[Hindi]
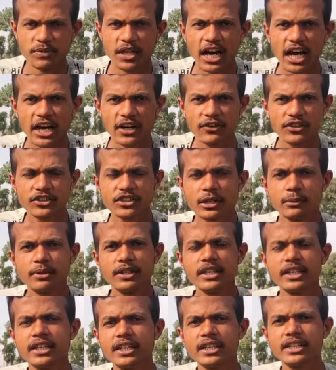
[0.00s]
हार्वेस्ट अभी
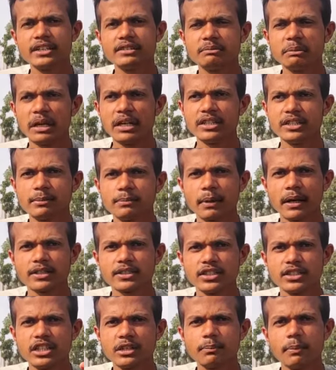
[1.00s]
के मान लीजिए पाँच
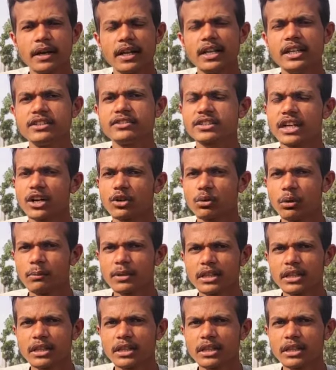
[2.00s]
छः दिन पहले स्टार्ट हुआ